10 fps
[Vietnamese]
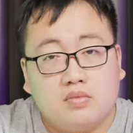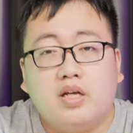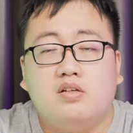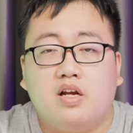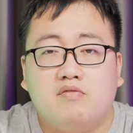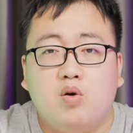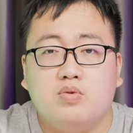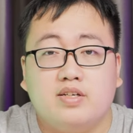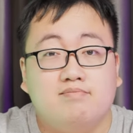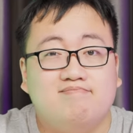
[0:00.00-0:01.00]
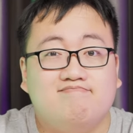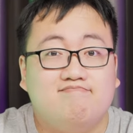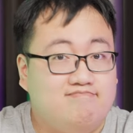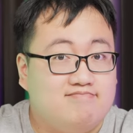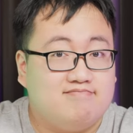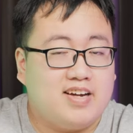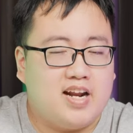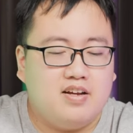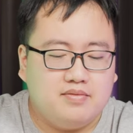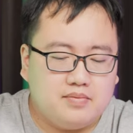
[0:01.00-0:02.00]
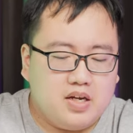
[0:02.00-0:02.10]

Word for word: Nghe thử Denvo xem, hay đấy.